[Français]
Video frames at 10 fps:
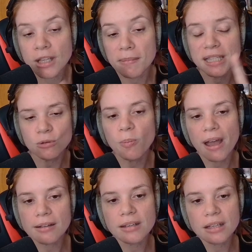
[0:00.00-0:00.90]
Non mais c'est super
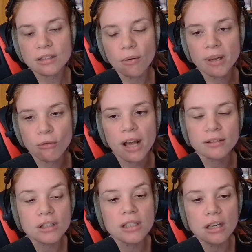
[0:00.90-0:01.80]
intéressant, mais voilà,
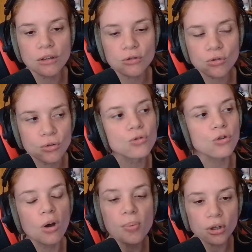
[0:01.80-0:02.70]
c'était, je,
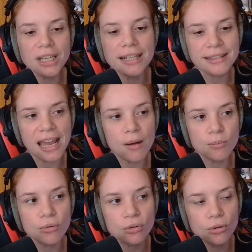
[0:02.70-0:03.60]
reprenais les termes
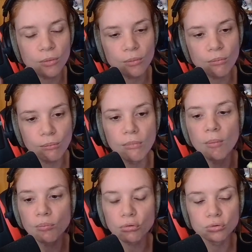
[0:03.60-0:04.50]
pour que
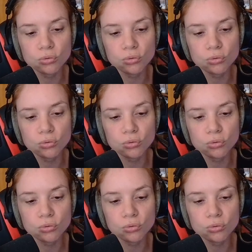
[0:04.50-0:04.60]
même pour